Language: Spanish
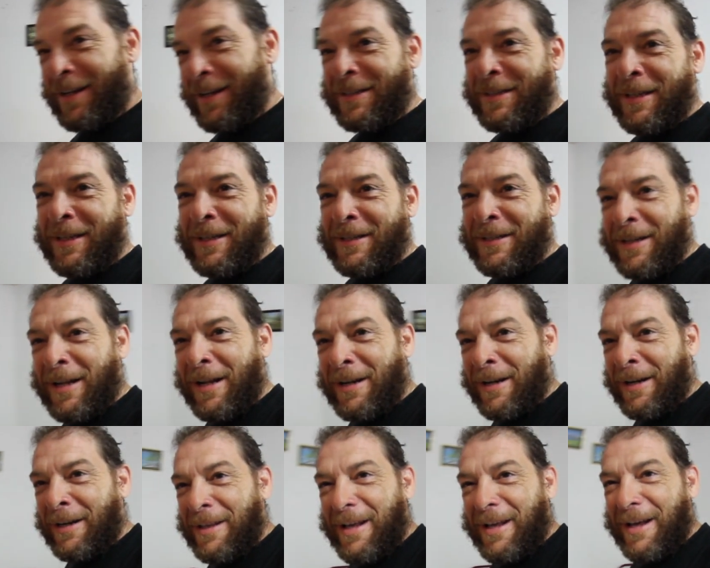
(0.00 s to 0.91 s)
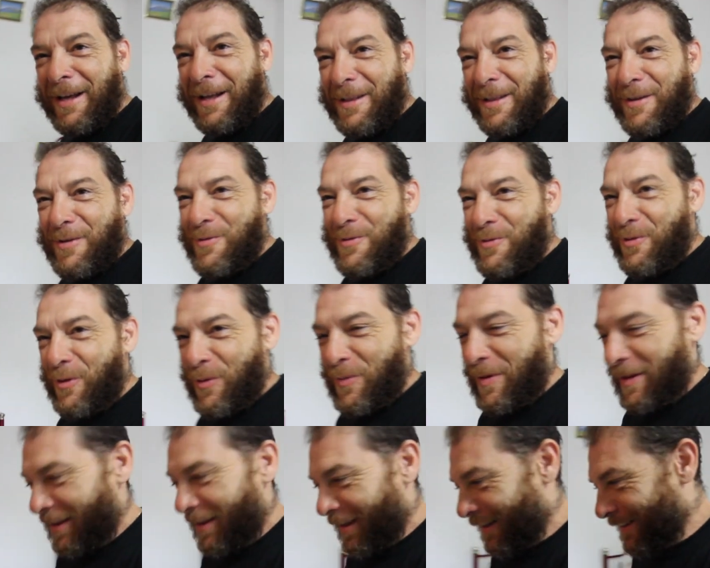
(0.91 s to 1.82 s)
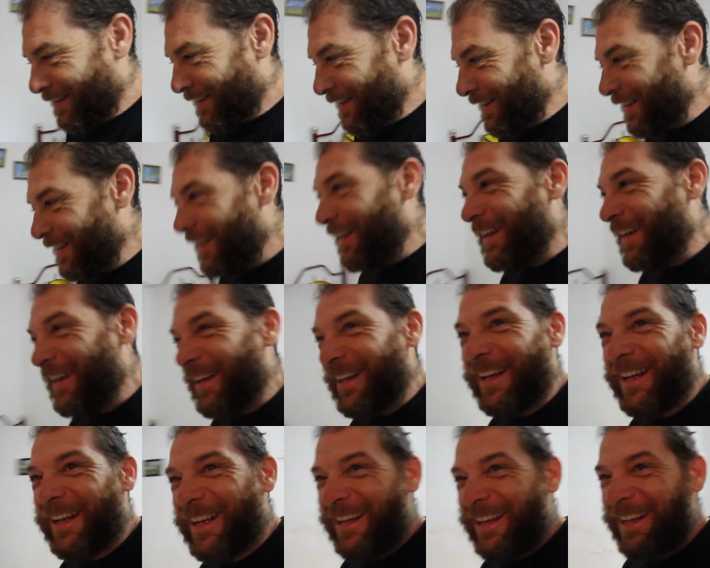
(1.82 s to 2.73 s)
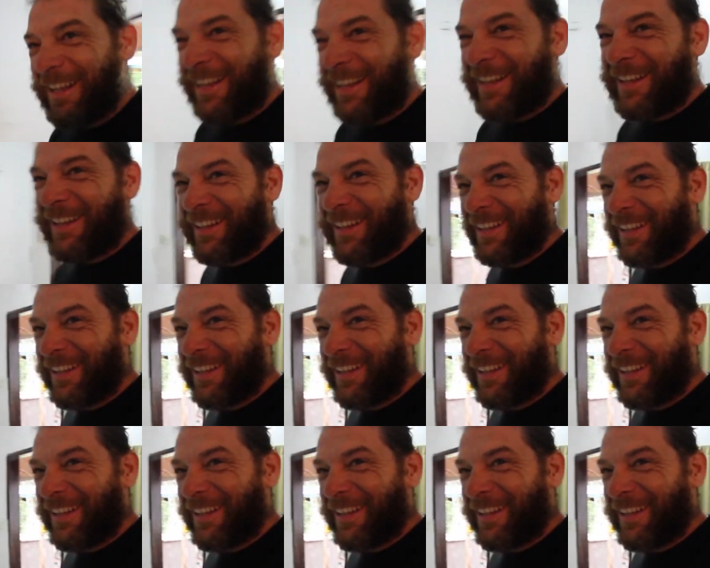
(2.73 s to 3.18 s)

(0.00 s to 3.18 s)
noches en la misma habitación mugrienta de...